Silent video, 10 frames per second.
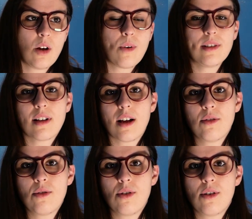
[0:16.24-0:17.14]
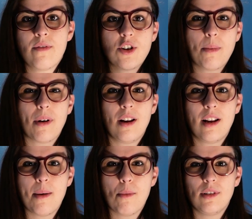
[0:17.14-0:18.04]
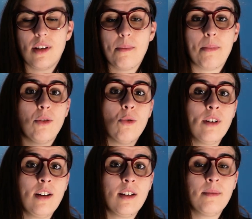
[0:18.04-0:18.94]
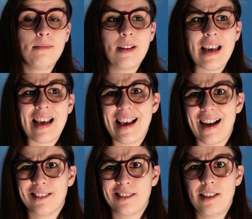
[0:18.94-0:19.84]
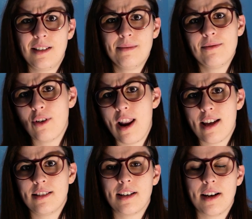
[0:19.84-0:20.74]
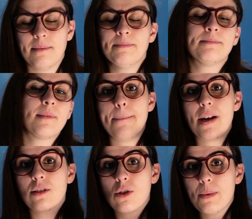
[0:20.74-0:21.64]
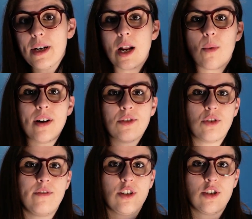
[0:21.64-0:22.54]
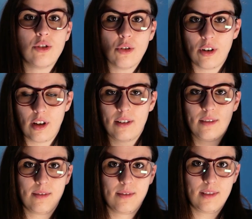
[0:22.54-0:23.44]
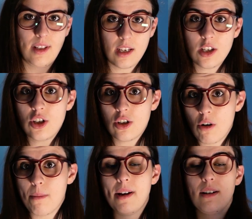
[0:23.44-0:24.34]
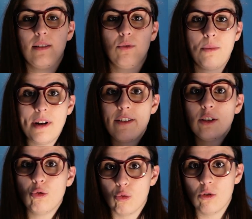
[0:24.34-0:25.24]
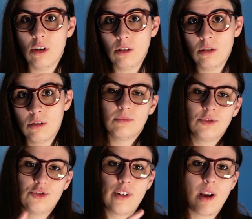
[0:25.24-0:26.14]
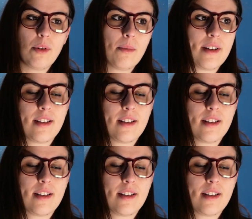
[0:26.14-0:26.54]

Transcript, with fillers: quest'anno invece parleremo di pedoni, gatti, fonetica, per scoprire quali sono i vincitori degli Ig Nobel 2021. Ci vediamo dopo la